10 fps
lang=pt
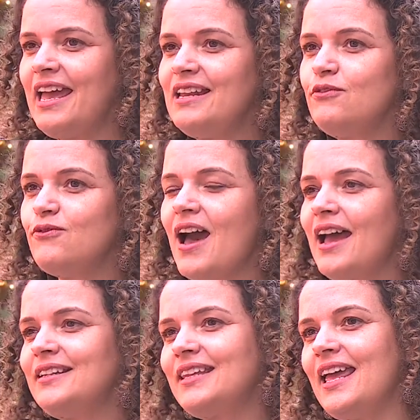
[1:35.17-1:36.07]
ele
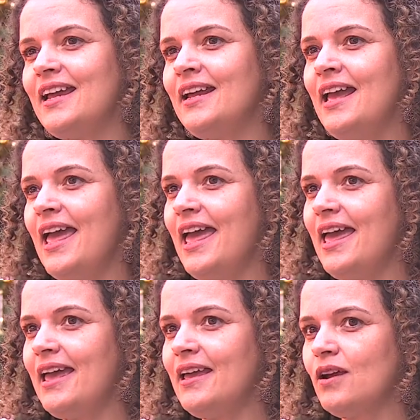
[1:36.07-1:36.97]
vai ter
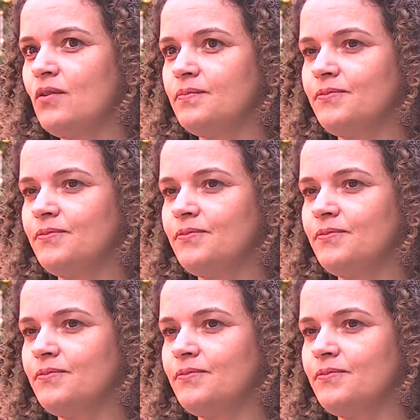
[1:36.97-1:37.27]
é,